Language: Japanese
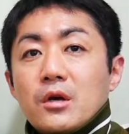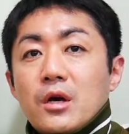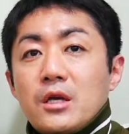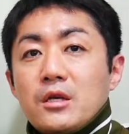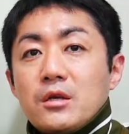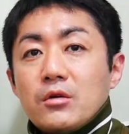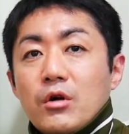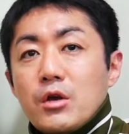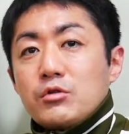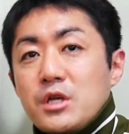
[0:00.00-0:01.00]
はい、
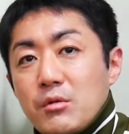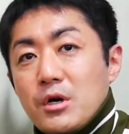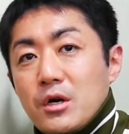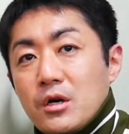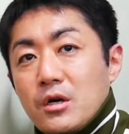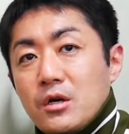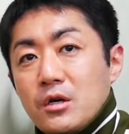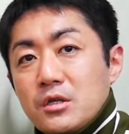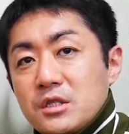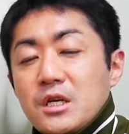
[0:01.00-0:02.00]
おはようござい
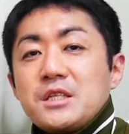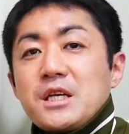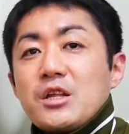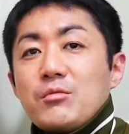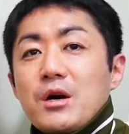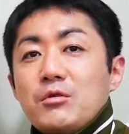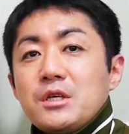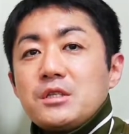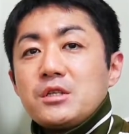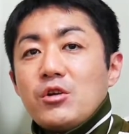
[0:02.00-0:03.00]
ます。かずやの孫
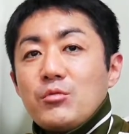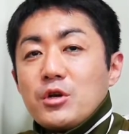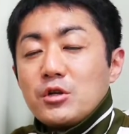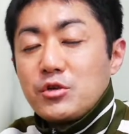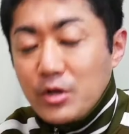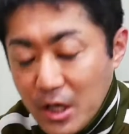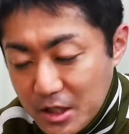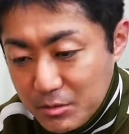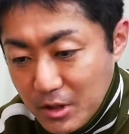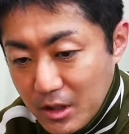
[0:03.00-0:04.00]
です。今日もよろしくお
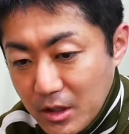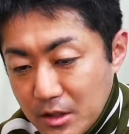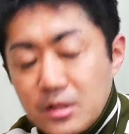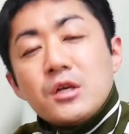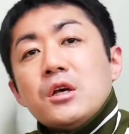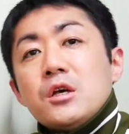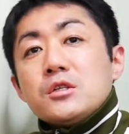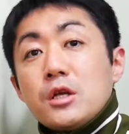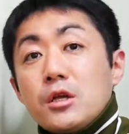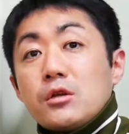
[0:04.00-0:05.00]
願いします。
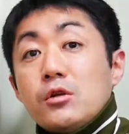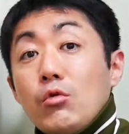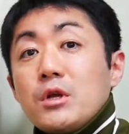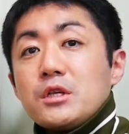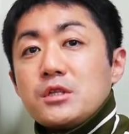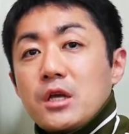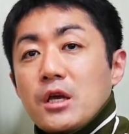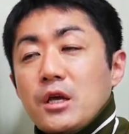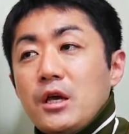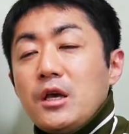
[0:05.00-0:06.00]
さて、今日はです
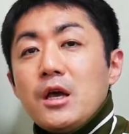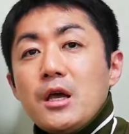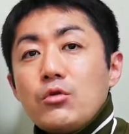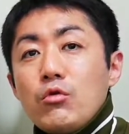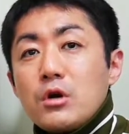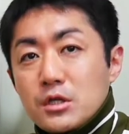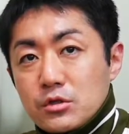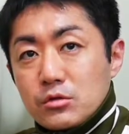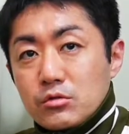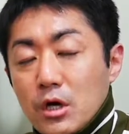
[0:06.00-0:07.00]
ね、エーアイ 婚
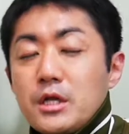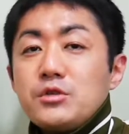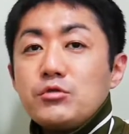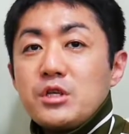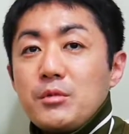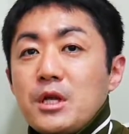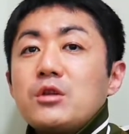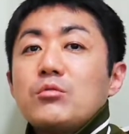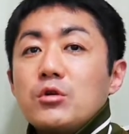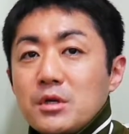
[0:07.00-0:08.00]
活の話をしてみた
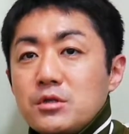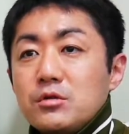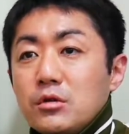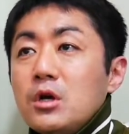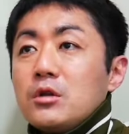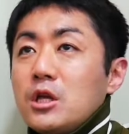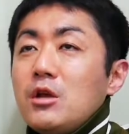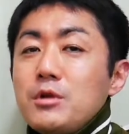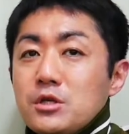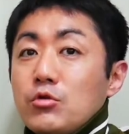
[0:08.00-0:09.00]
いと思います。
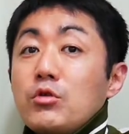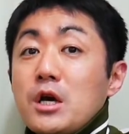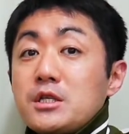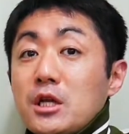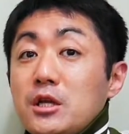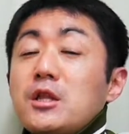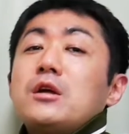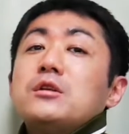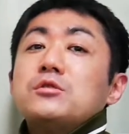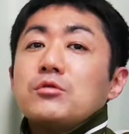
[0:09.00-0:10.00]
テレビで紹介されて
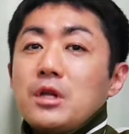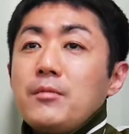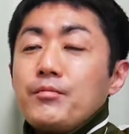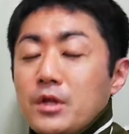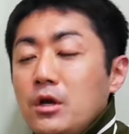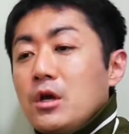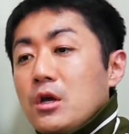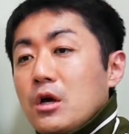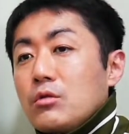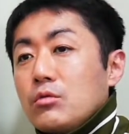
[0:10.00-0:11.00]
たんですよね。で、
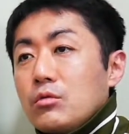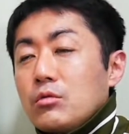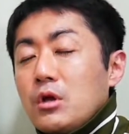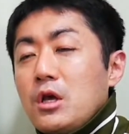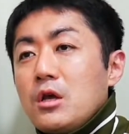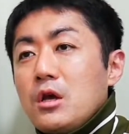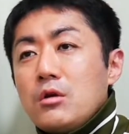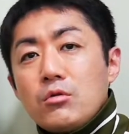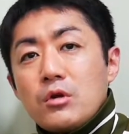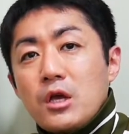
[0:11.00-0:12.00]
あの、
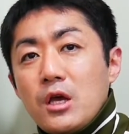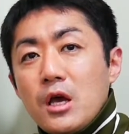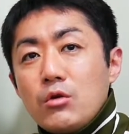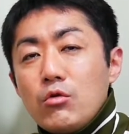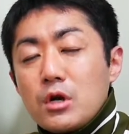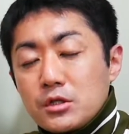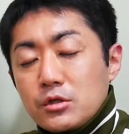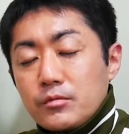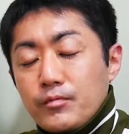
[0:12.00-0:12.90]
エーアイ 婚活、